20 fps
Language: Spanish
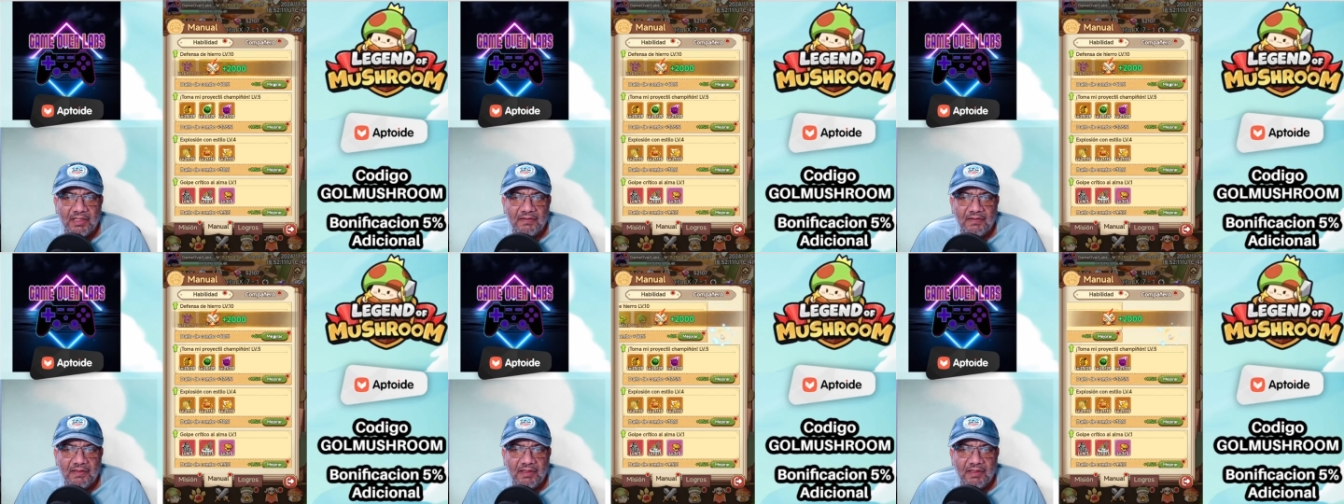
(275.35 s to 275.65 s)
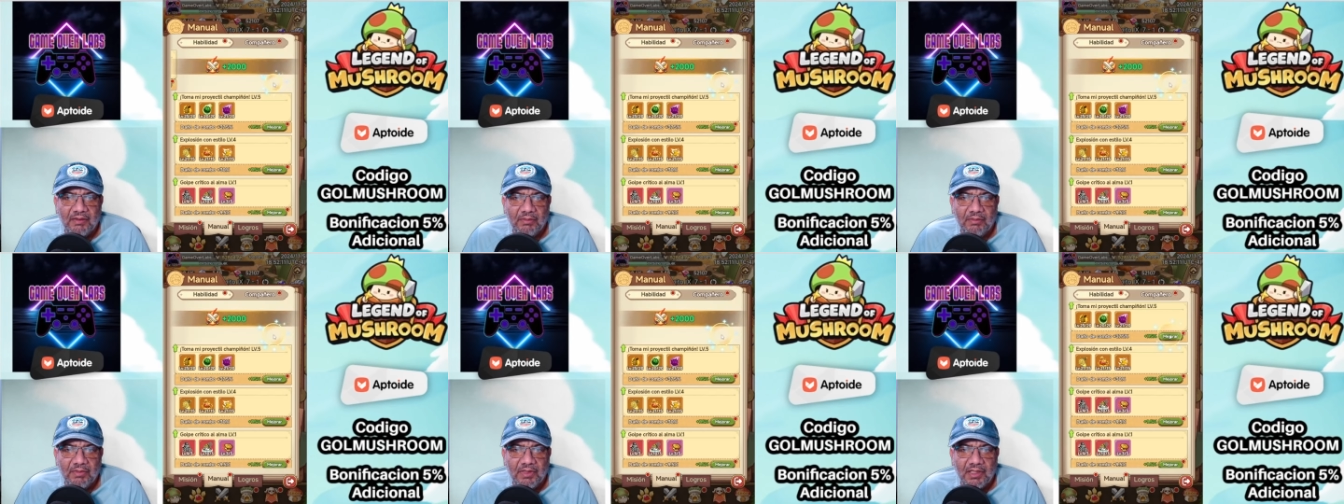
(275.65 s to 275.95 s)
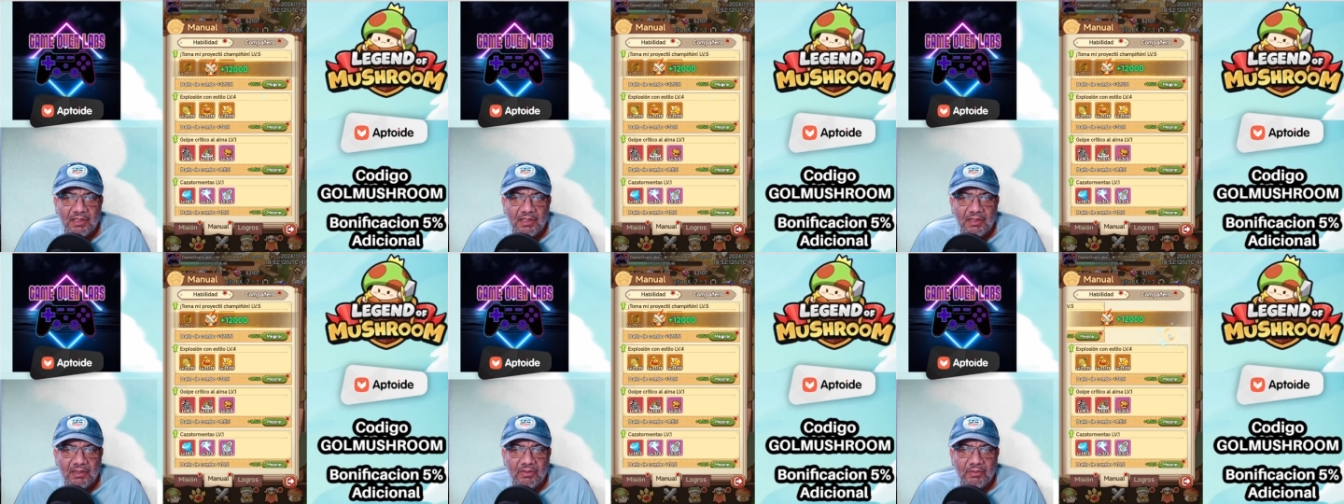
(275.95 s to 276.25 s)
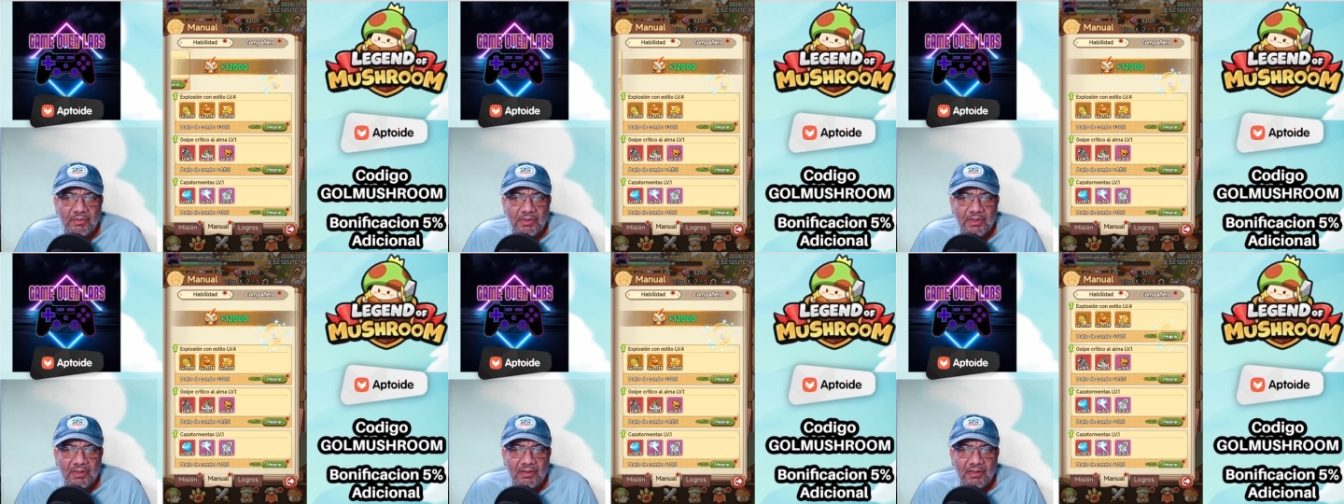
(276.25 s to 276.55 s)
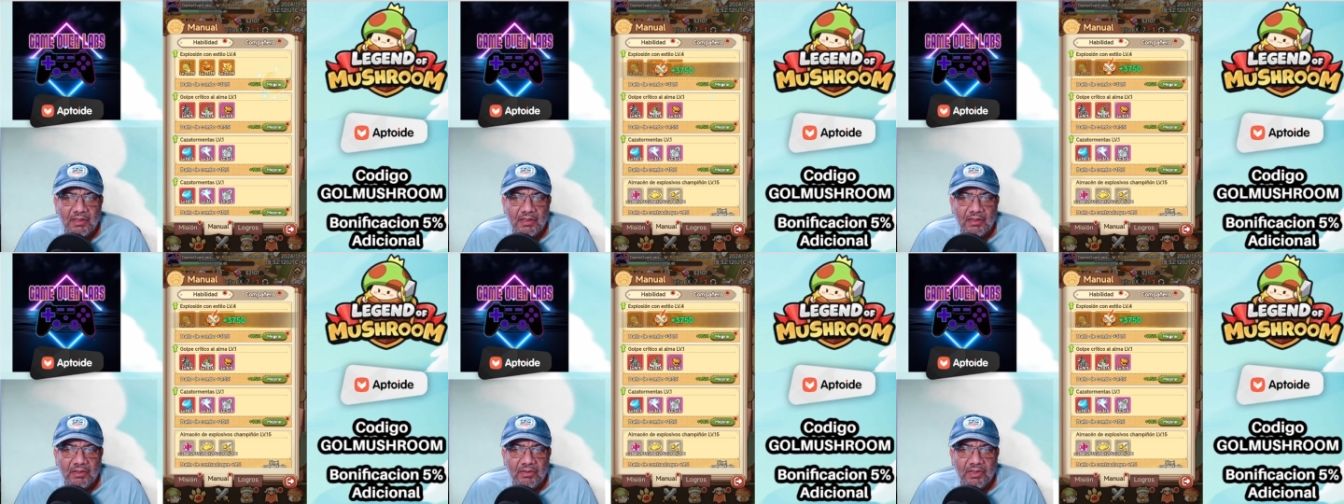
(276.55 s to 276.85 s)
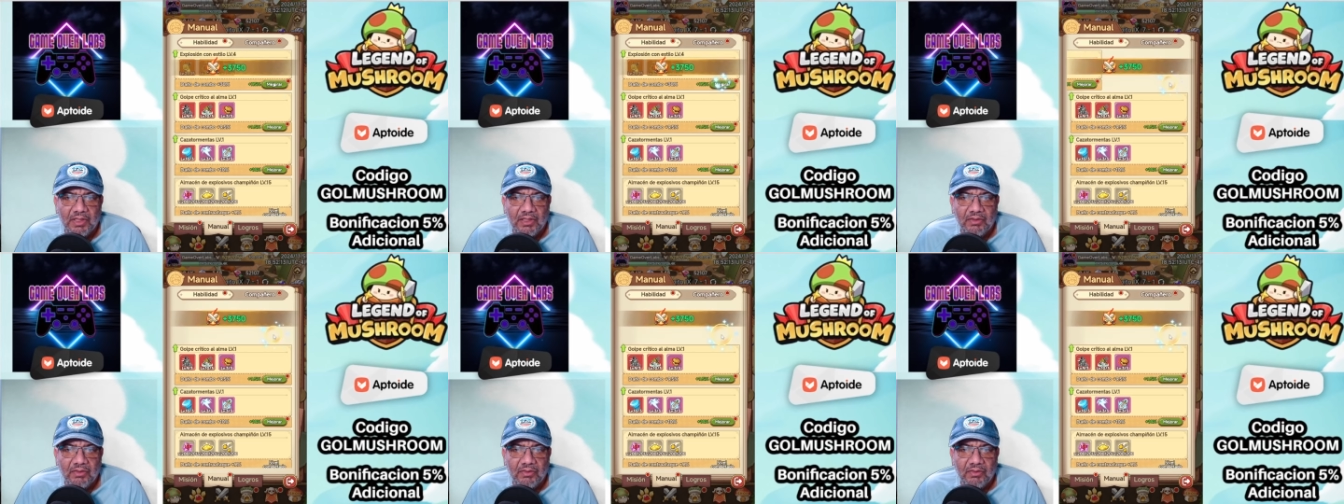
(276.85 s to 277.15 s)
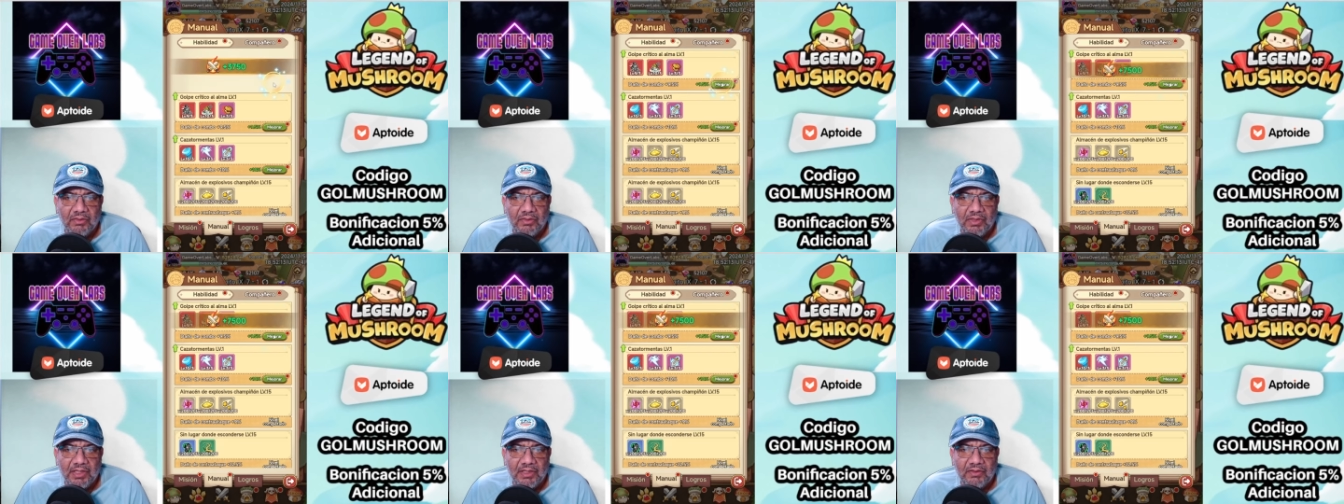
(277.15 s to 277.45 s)
así que vamos a recoger,
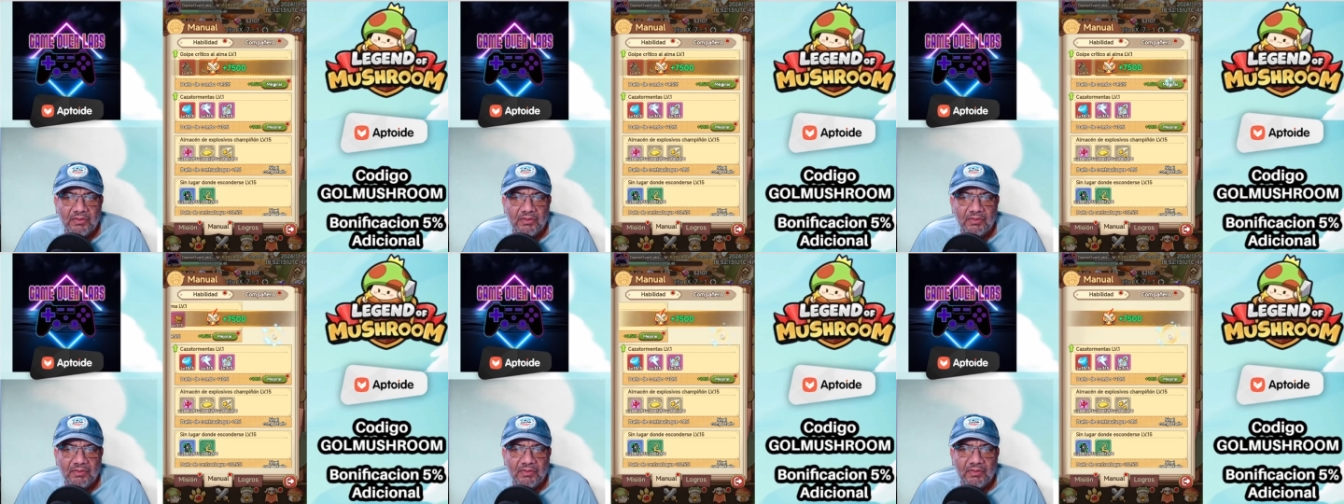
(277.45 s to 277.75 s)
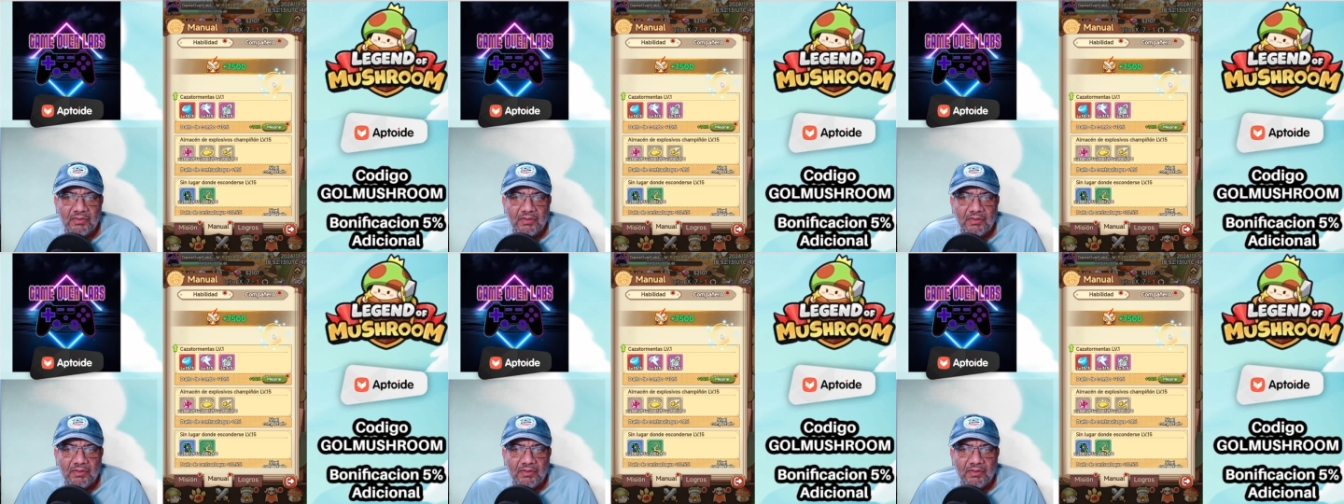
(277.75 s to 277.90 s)
todo esto.